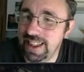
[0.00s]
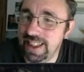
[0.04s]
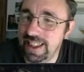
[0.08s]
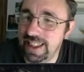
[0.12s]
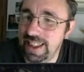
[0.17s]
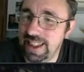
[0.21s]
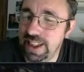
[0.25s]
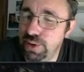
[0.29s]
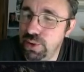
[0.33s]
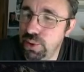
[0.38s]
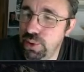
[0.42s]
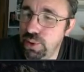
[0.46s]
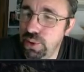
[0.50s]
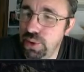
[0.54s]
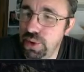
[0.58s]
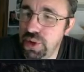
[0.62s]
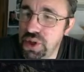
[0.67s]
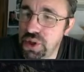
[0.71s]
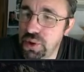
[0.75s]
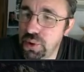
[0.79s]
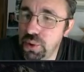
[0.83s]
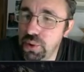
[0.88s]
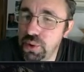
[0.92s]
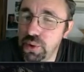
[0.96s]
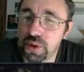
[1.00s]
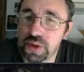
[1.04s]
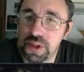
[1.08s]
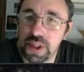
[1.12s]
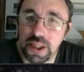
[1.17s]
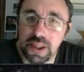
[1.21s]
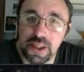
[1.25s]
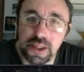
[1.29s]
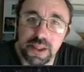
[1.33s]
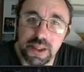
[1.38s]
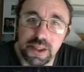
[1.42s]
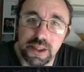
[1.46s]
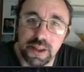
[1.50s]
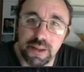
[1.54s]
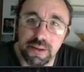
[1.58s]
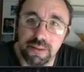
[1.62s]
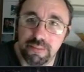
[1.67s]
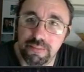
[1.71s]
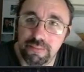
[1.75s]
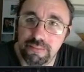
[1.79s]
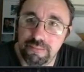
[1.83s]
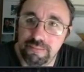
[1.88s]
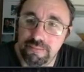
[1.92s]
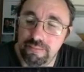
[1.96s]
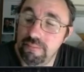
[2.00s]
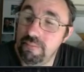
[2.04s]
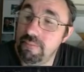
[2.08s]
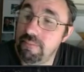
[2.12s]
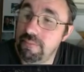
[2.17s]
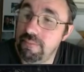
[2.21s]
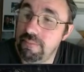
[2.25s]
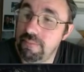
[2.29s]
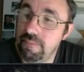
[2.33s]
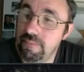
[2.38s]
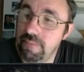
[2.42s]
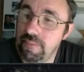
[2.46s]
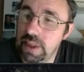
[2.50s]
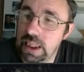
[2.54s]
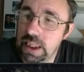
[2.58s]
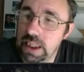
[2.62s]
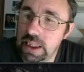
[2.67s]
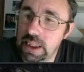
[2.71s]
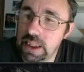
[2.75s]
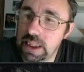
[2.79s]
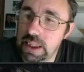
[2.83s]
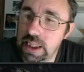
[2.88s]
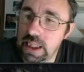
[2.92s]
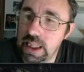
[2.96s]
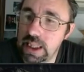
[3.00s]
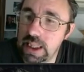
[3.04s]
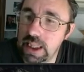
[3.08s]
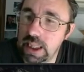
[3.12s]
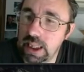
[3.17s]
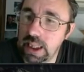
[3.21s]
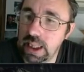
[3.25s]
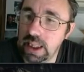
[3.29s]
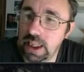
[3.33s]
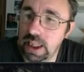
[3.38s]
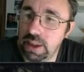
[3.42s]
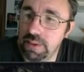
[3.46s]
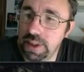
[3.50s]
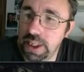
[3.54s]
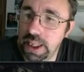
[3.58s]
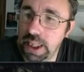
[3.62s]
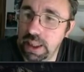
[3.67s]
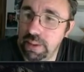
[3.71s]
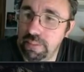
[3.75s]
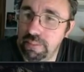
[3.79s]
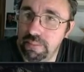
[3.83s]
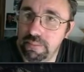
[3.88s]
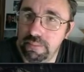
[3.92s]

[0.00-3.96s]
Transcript: la diode du disque dur s'excite, c'est-à-dire qu'il travaille.